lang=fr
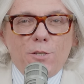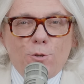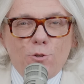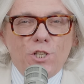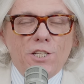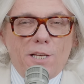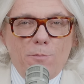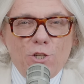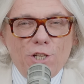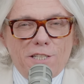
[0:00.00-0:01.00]
Messieurs, chers
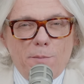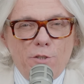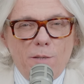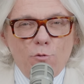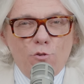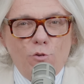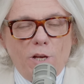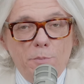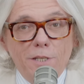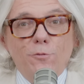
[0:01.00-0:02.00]
amis, chers abonnés, bonjour
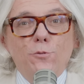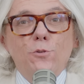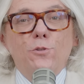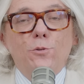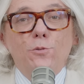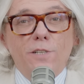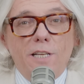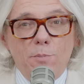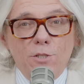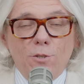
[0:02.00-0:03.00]
et bienvenue dans ce nouvel
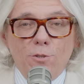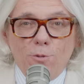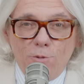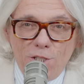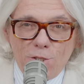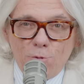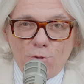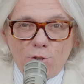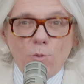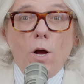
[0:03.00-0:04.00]
épisode de notre
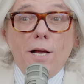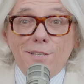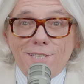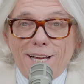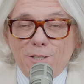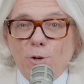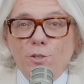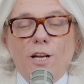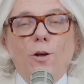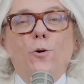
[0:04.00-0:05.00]
discussion
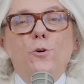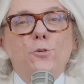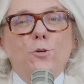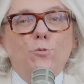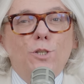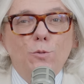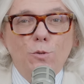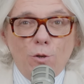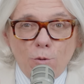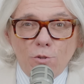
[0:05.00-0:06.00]
sartoriale. Aujourd'hui, nous
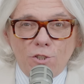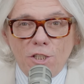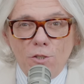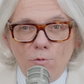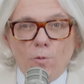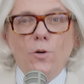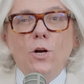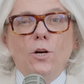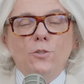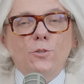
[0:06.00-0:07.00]
continuons
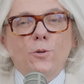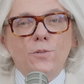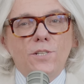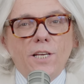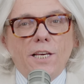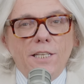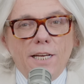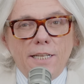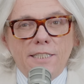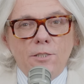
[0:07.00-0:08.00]
notre série
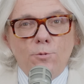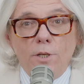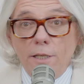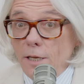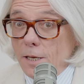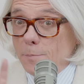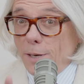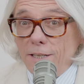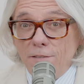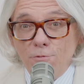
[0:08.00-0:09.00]
intitulée
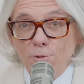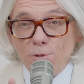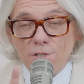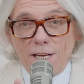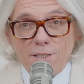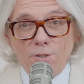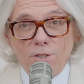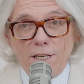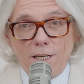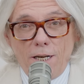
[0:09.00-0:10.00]
Parlez-vous le
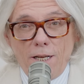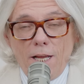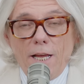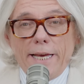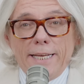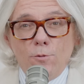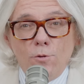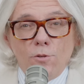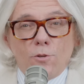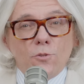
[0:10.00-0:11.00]
sartorial Et
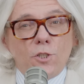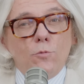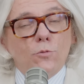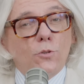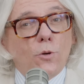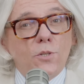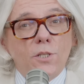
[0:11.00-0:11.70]
nous continuons notre